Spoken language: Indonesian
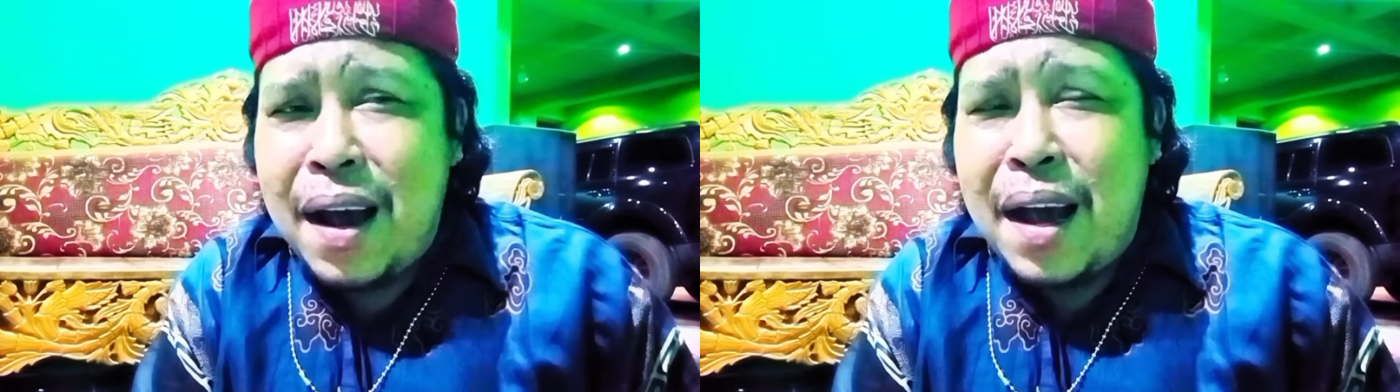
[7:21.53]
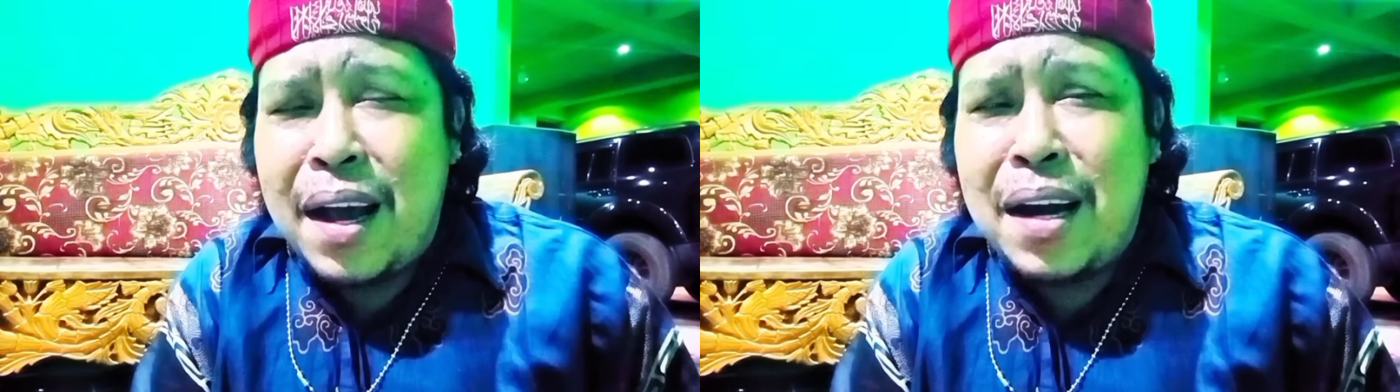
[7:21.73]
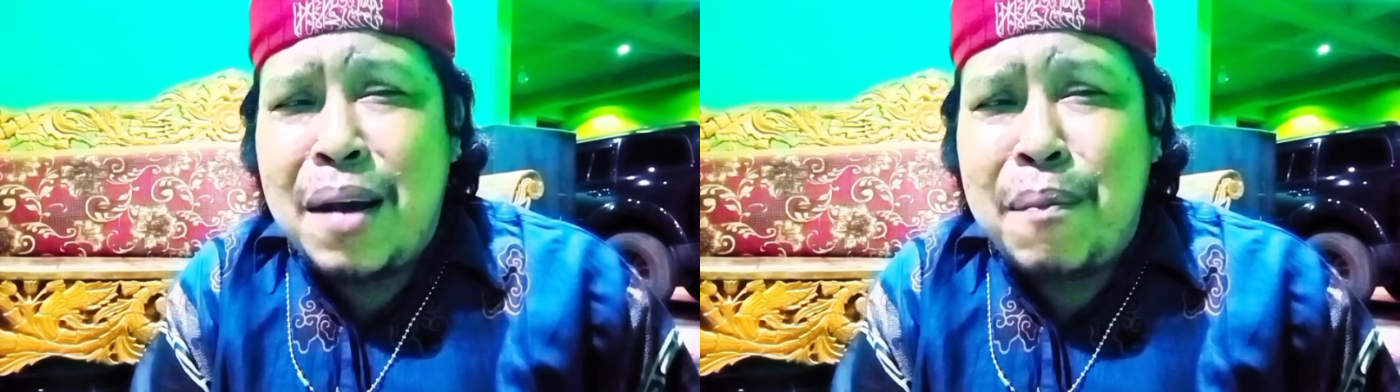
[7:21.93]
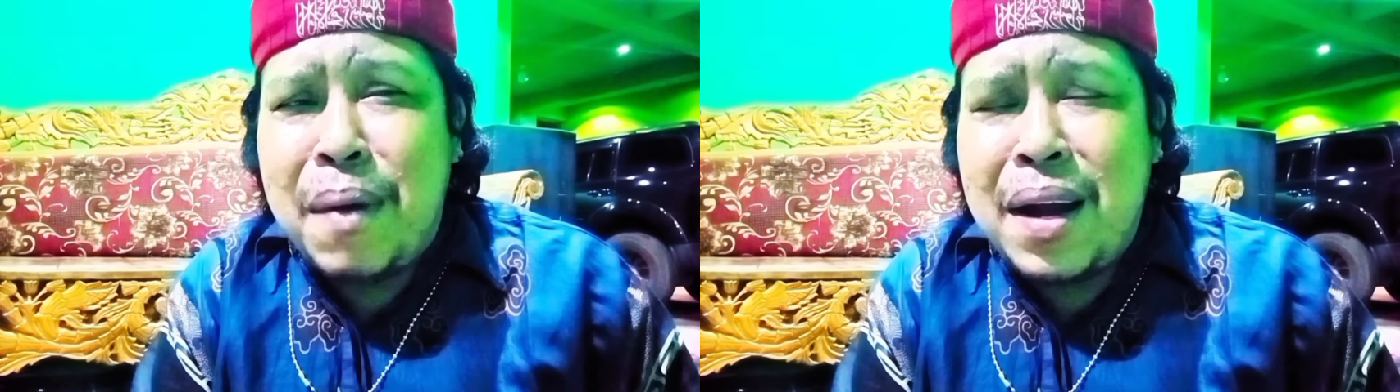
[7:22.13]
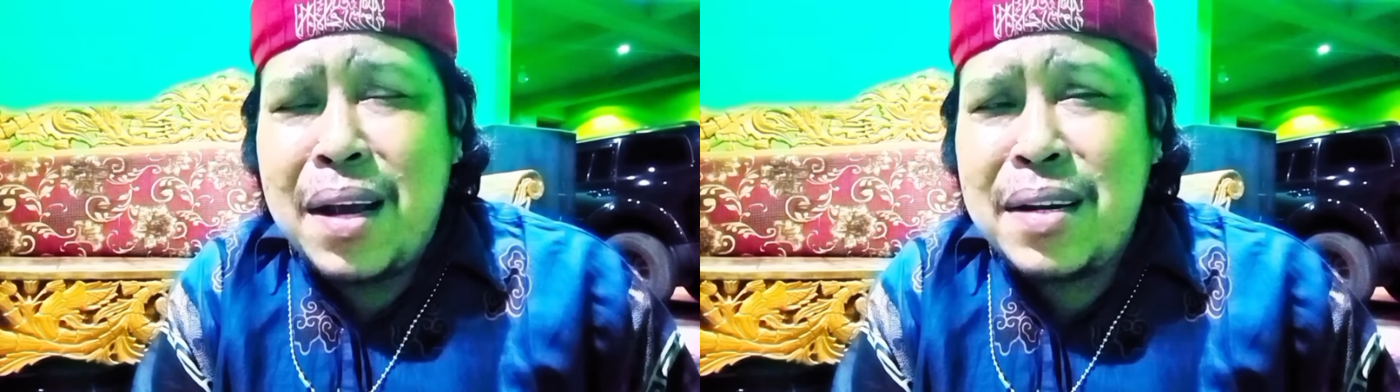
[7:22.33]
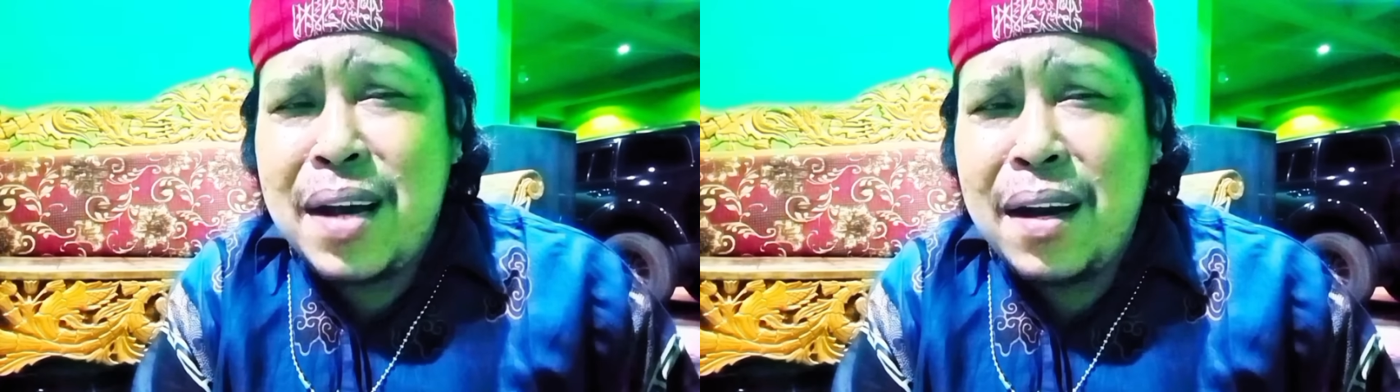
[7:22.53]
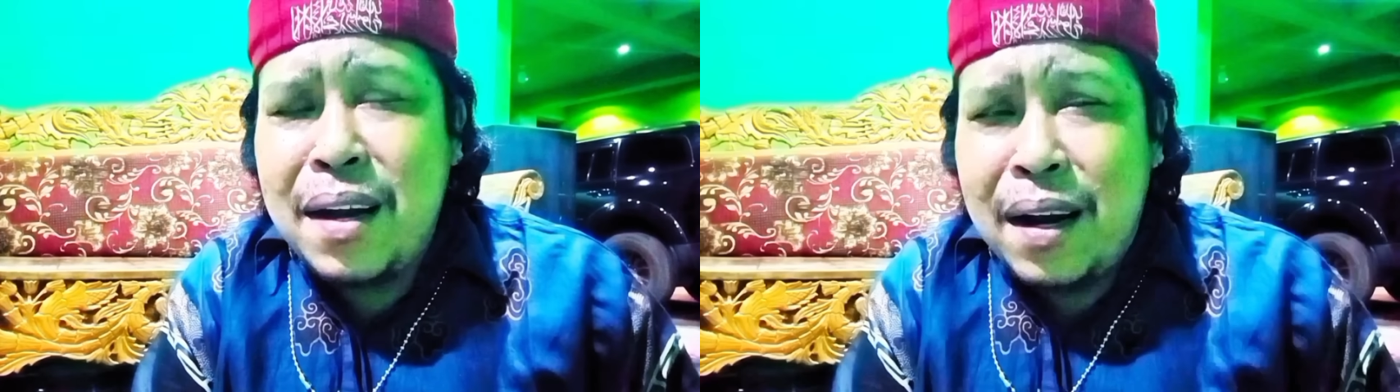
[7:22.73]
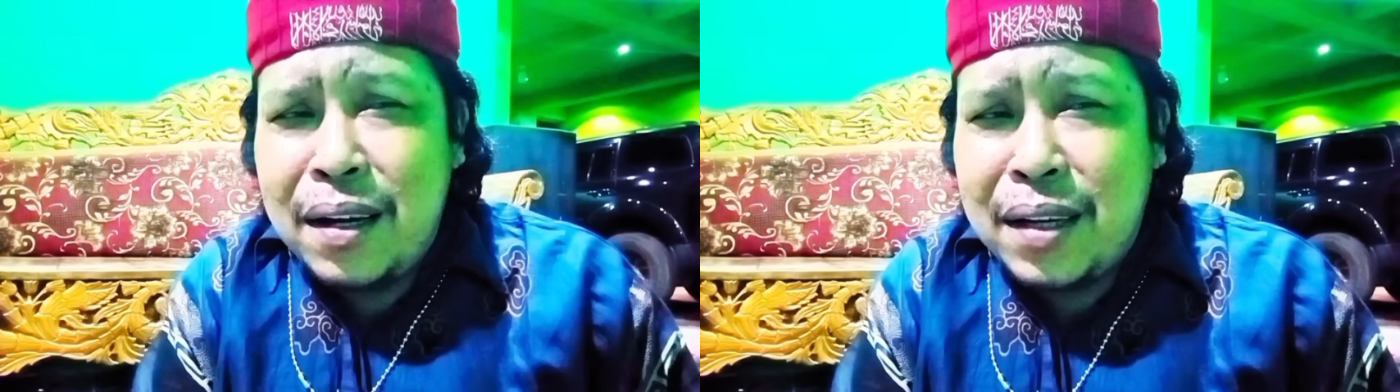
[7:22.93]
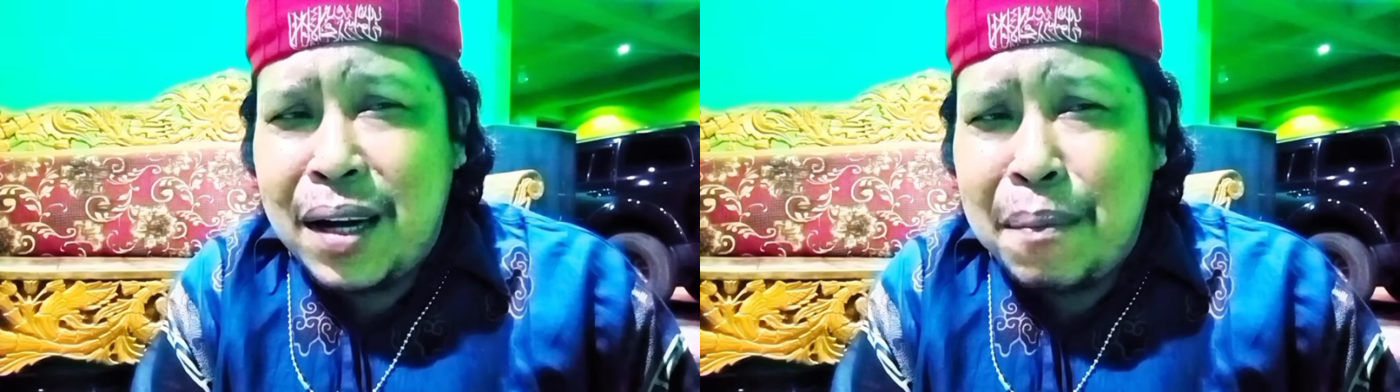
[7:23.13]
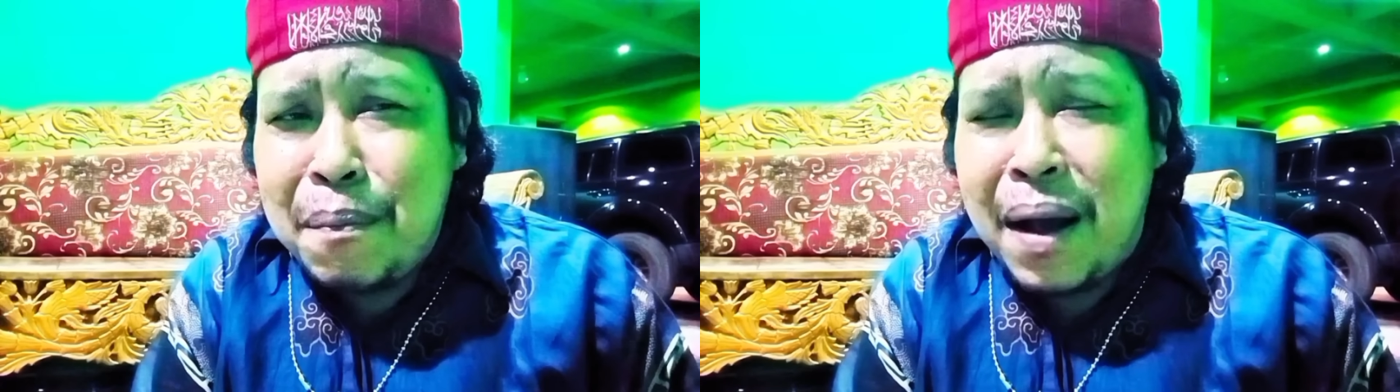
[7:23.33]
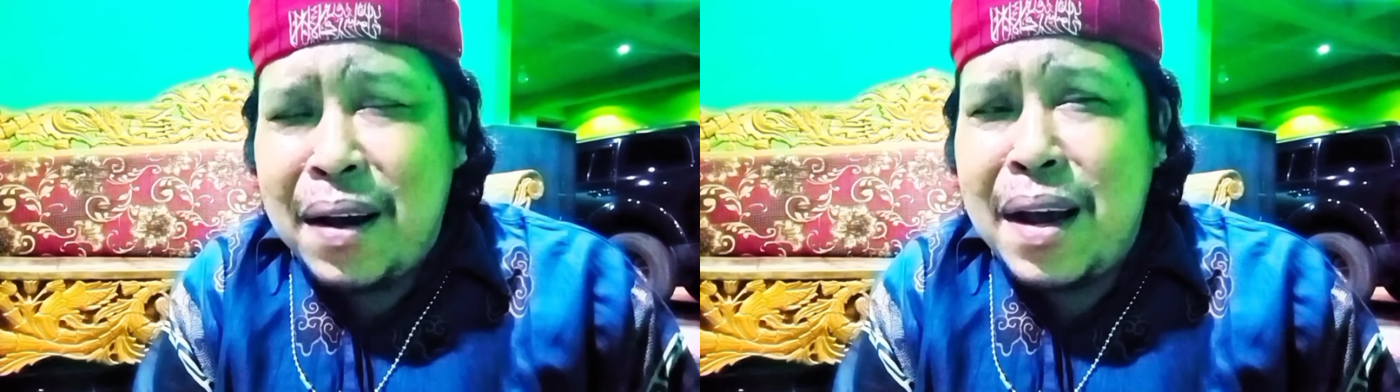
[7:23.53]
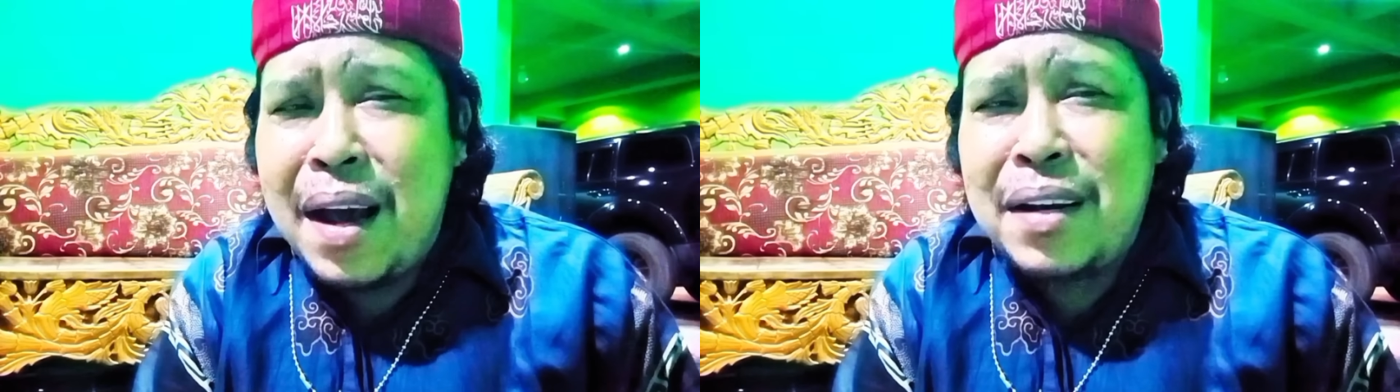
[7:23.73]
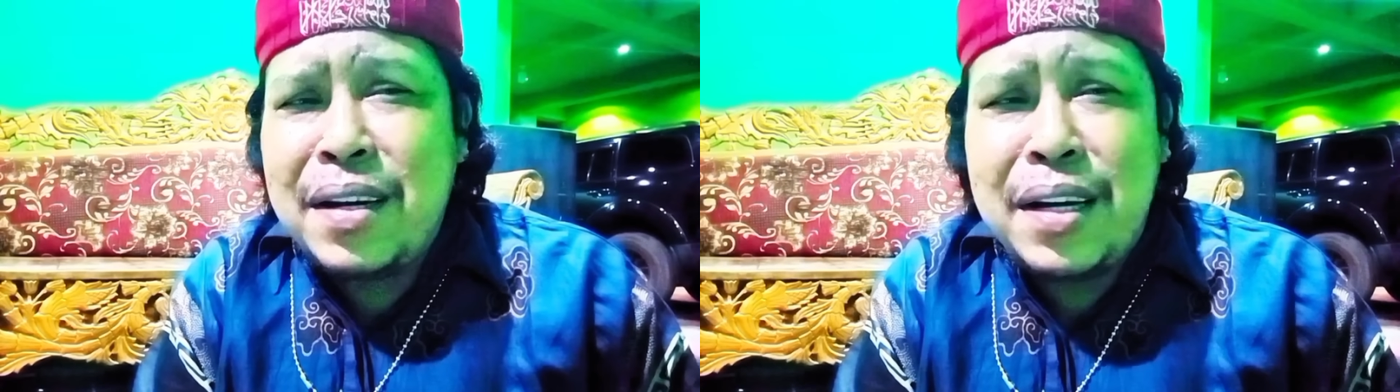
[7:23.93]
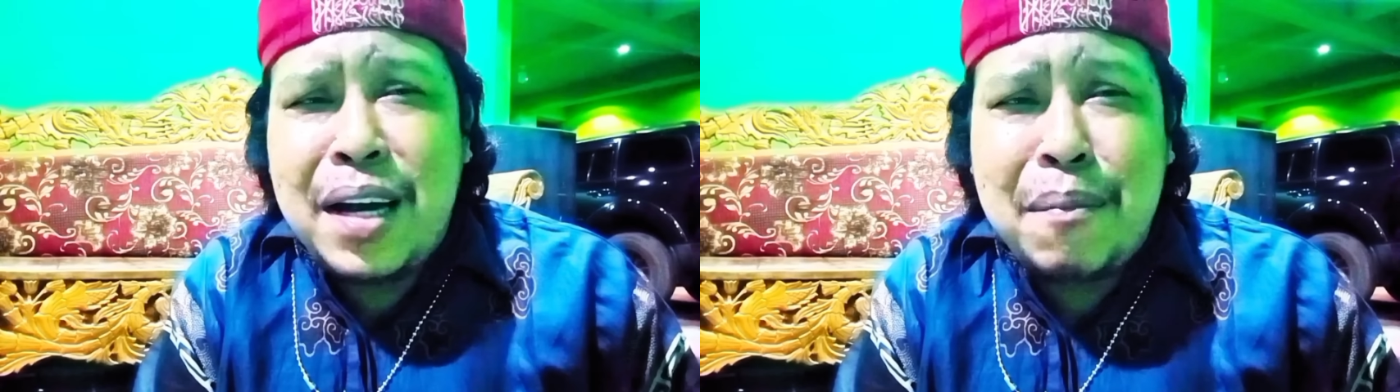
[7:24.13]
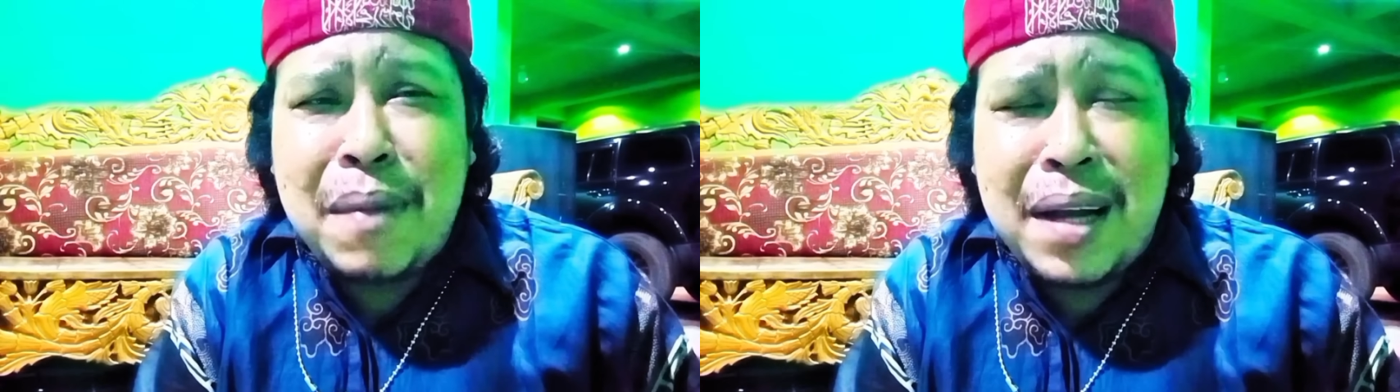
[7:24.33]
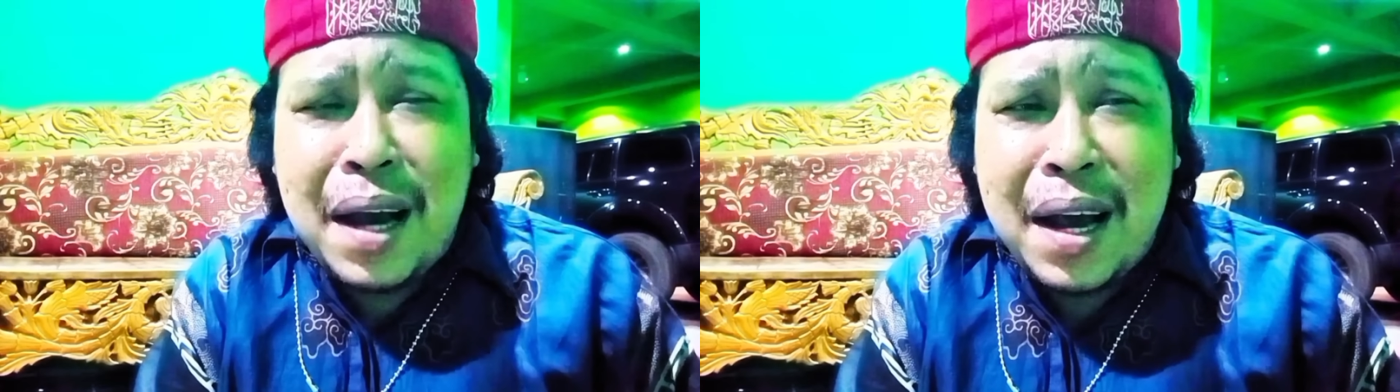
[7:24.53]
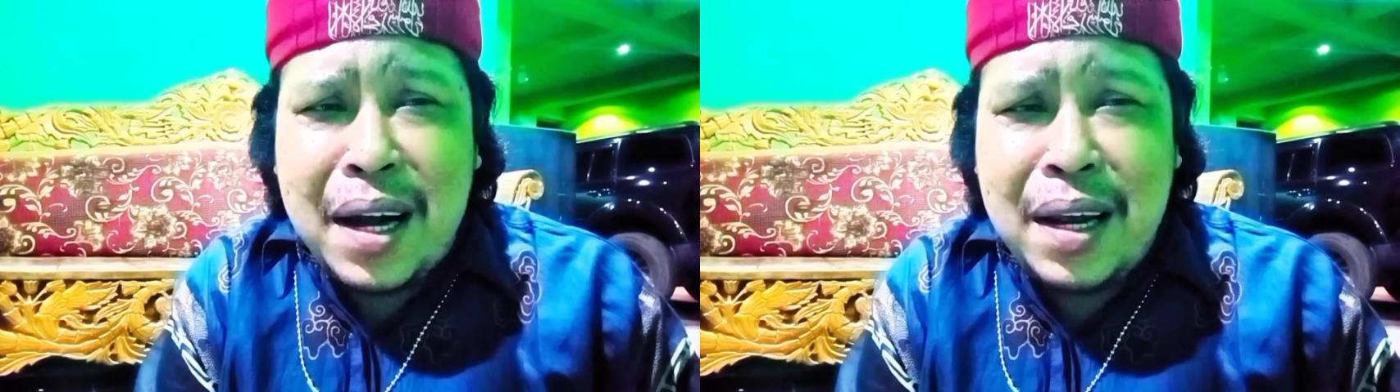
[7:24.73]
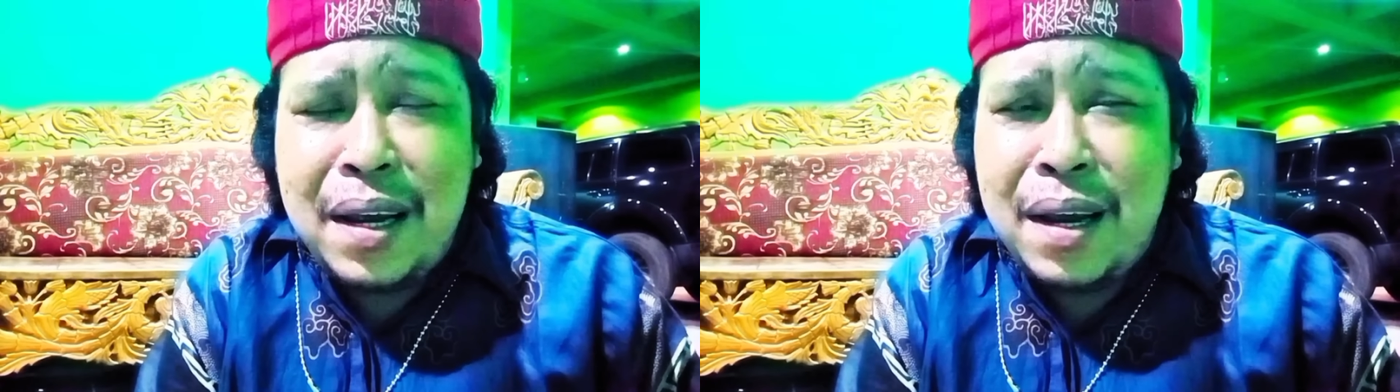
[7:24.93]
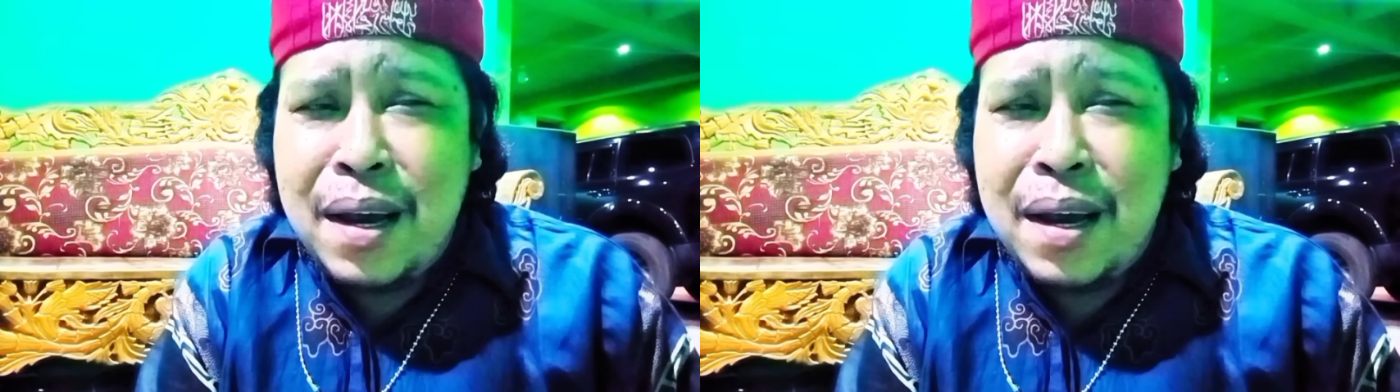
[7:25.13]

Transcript: akan kepanasan terpanggang sinar matahari